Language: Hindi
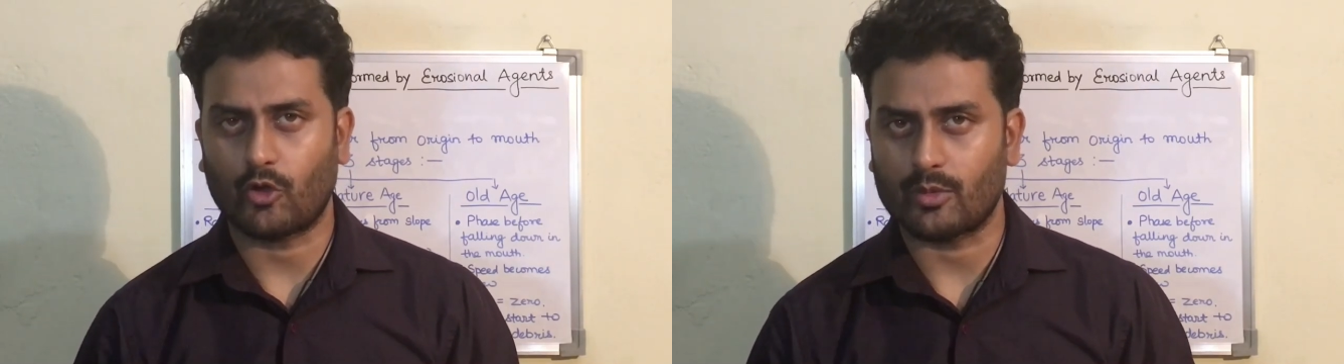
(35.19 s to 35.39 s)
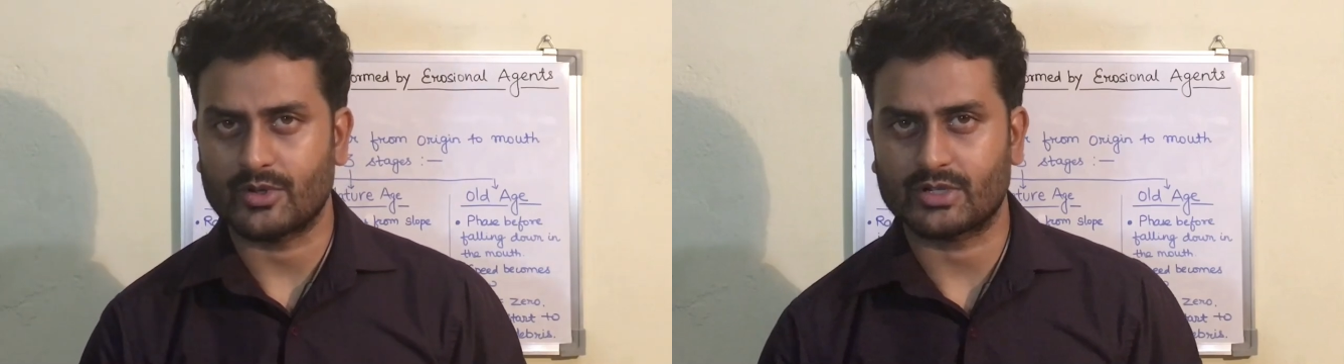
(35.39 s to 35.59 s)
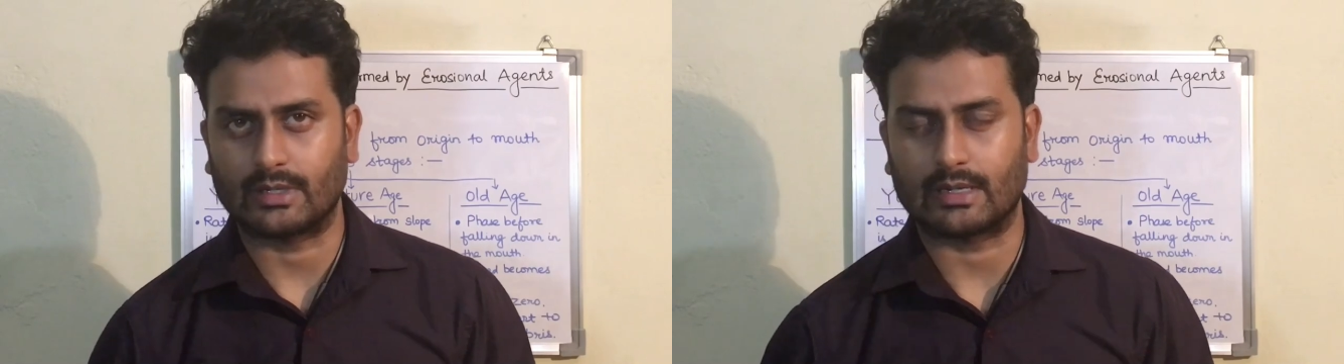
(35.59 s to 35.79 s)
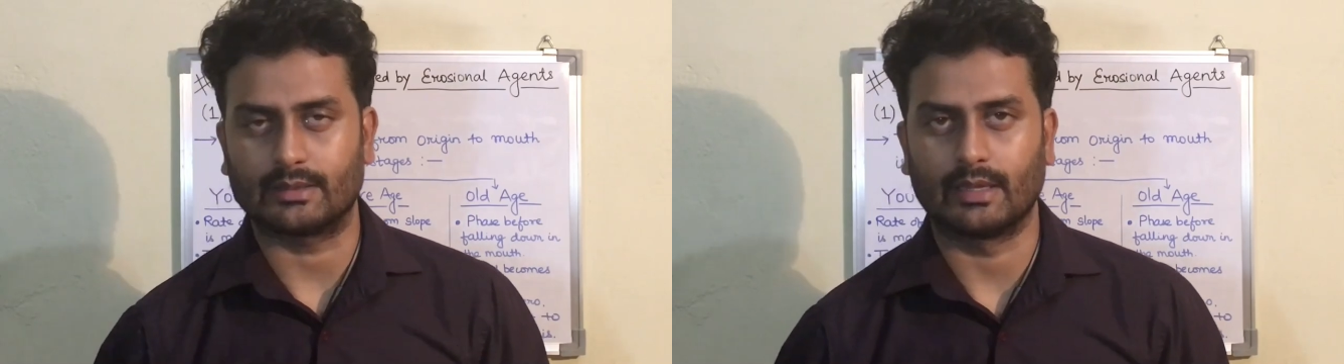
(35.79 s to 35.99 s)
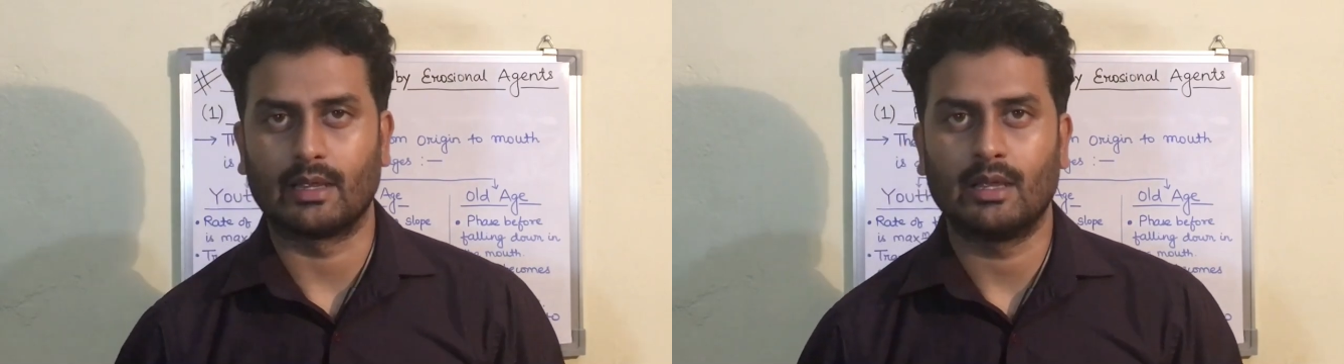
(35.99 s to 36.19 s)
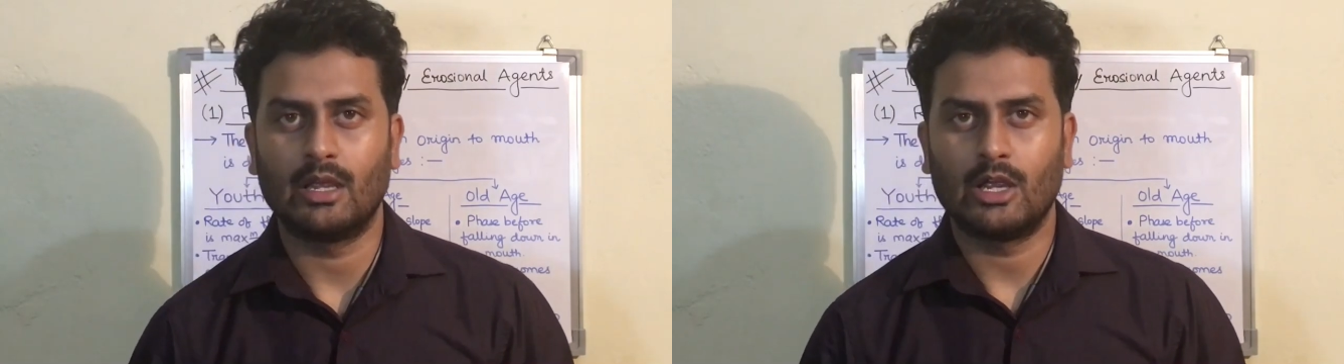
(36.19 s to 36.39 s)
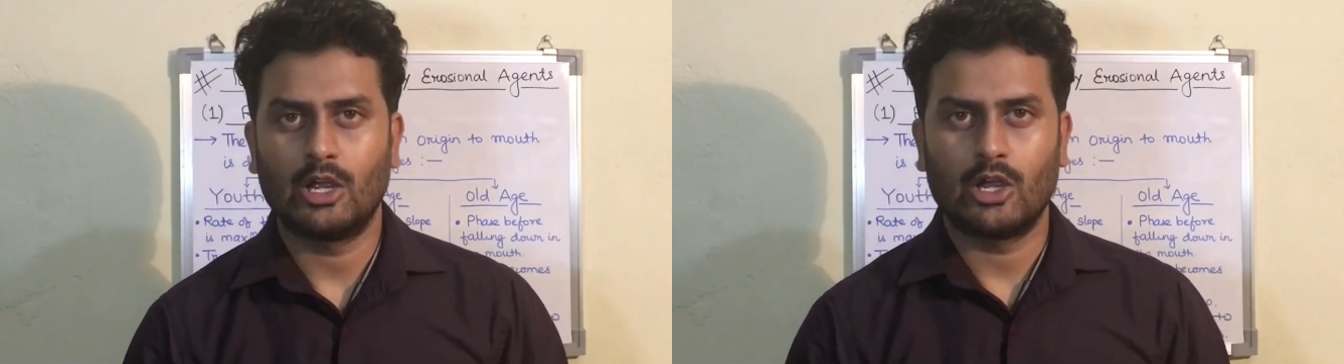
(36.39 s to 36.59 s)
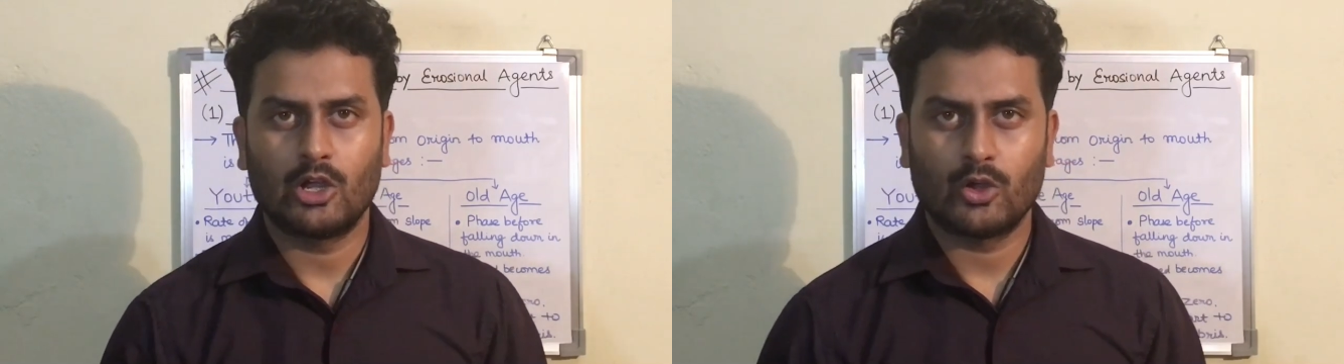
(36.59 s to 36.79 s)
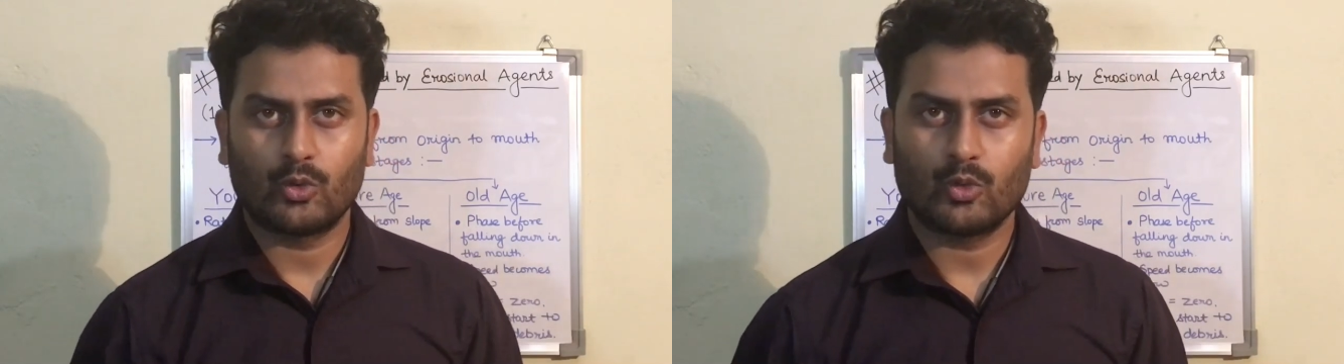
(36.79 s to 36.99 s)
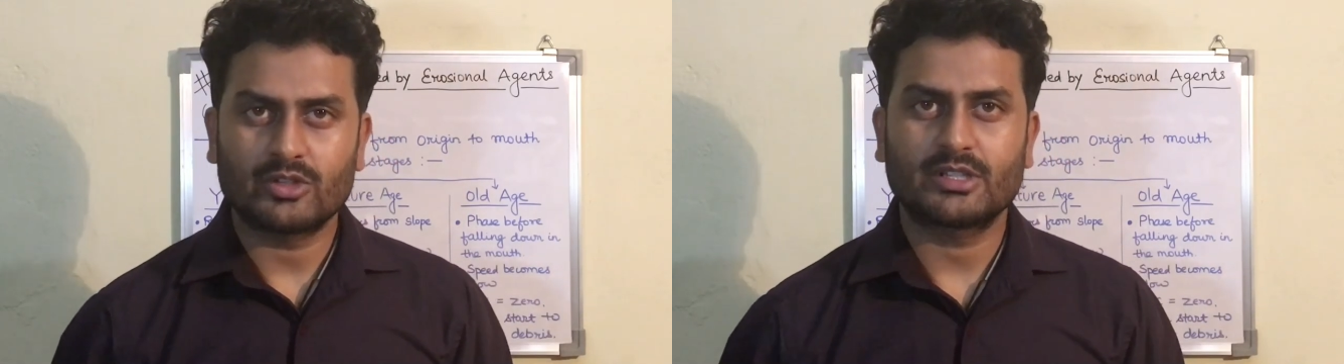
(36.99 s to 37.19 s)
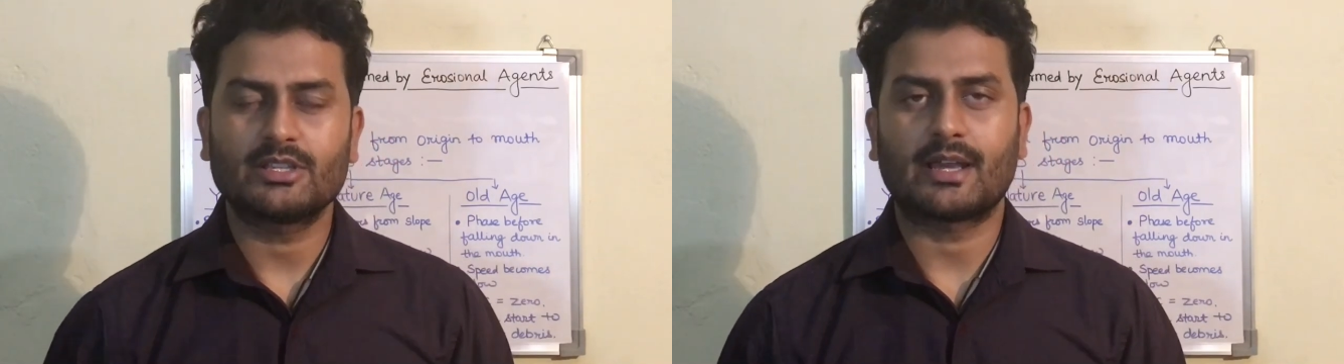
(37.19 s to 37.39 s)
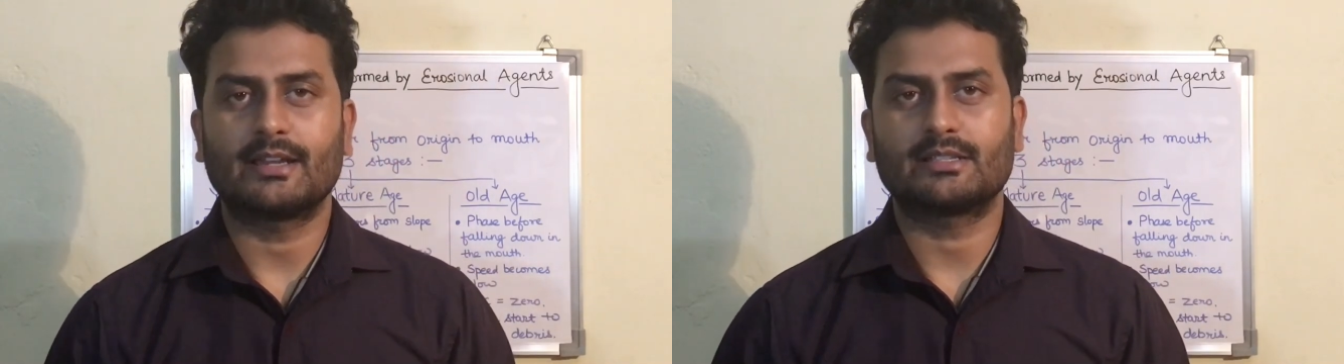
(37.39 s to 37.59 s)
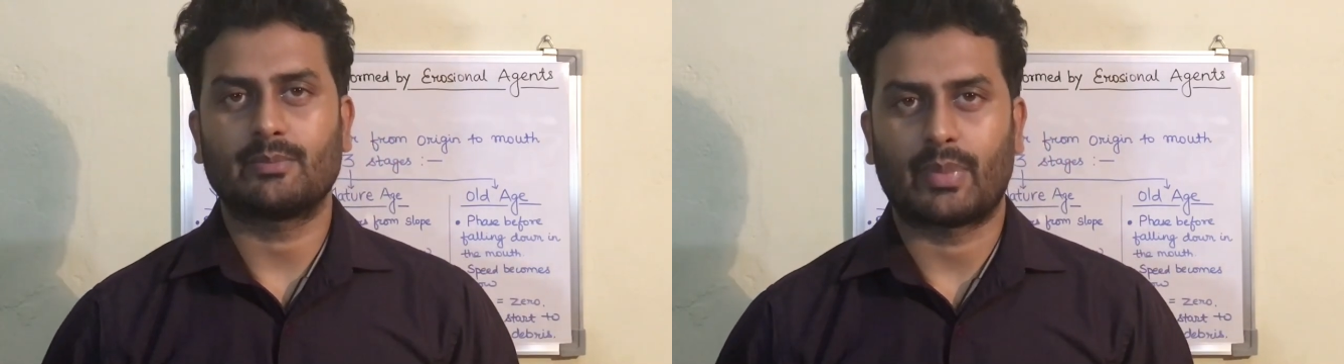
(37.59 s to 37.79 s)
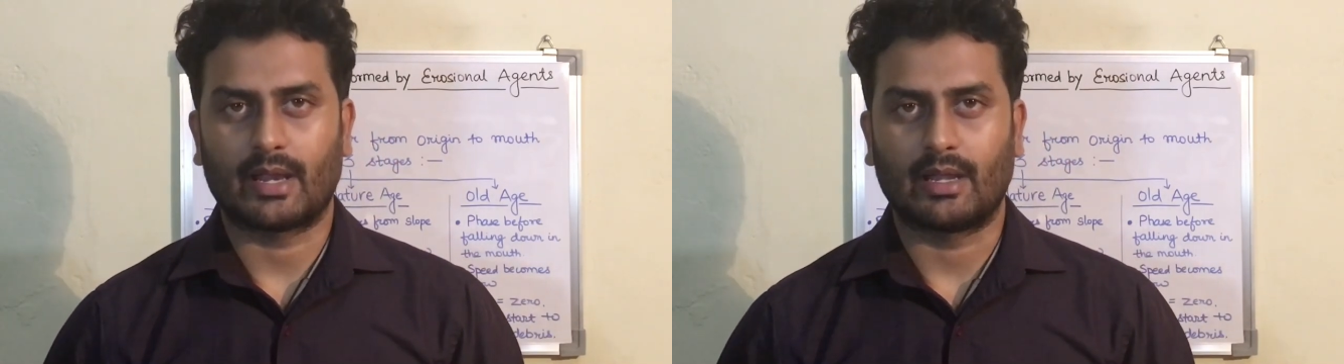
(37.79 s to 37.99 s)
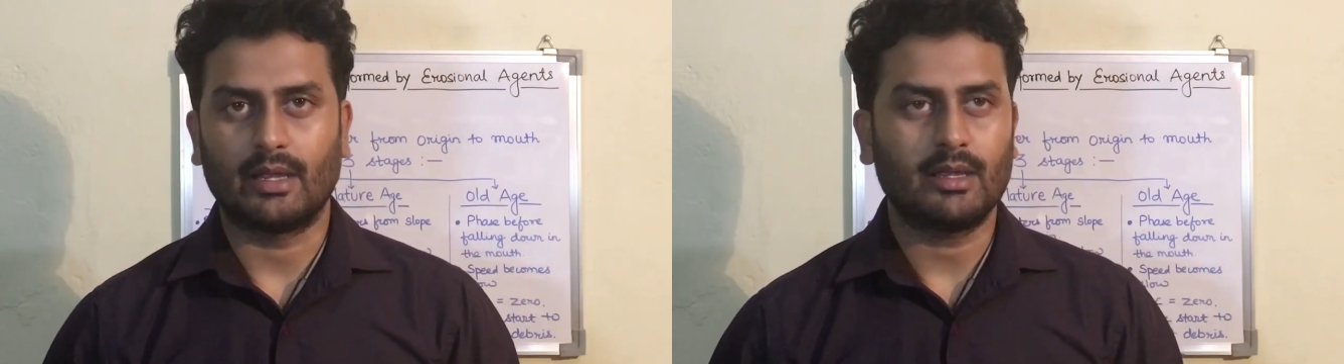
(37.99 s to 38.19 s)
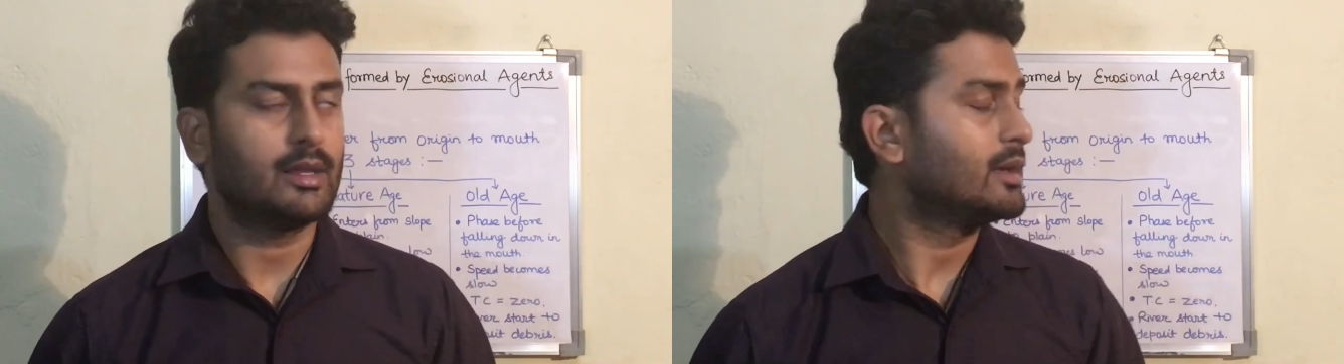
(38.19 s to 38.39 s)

फॉर्मेशन करते हैं उससे जाने से पहले